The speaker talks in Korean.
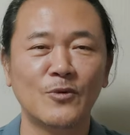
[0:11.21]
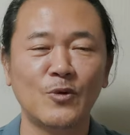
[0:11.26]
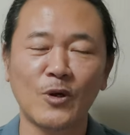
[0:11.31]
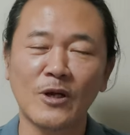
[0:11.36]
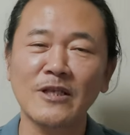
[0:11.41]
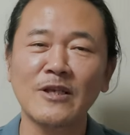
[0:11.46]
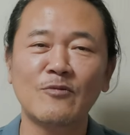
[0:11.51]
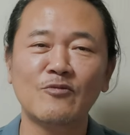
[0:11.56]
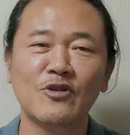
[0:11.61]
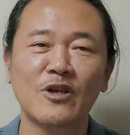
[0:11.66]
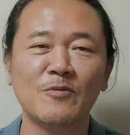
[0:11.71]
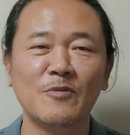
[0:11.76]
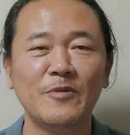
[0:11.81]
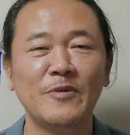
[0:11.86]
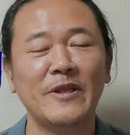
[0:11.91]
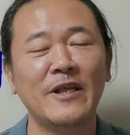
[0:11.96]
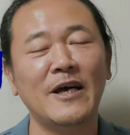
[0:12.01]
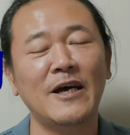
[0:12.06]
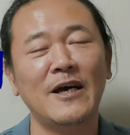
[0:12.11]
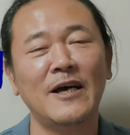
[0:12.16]

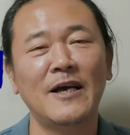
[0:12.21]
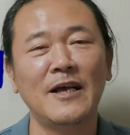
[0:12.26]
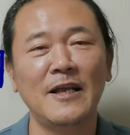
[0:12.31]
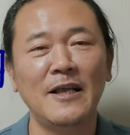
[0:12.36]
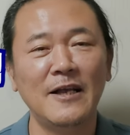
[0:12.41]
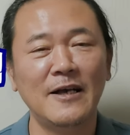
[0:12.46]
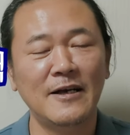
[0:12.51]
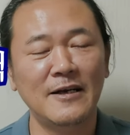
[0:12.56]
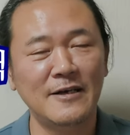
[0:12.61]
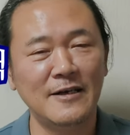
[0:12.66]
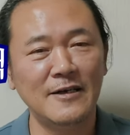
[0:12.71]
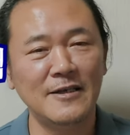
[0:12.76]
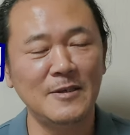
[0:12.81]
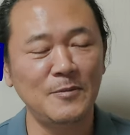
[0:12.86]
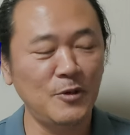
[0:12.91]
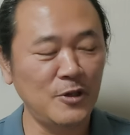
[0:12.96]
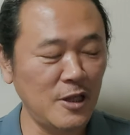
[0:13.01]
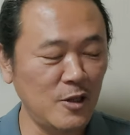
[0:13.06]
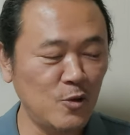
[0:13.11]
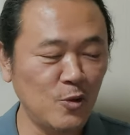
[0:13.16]
노랑겸사입니다. 아,
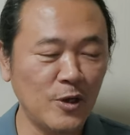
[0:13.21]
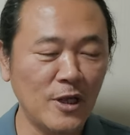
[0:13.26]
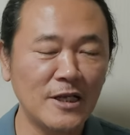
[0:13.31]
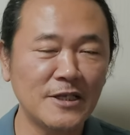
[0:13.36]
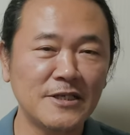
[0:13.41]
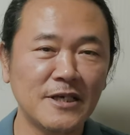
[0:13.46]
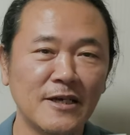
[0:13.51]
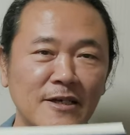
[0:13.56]
이번에 소개할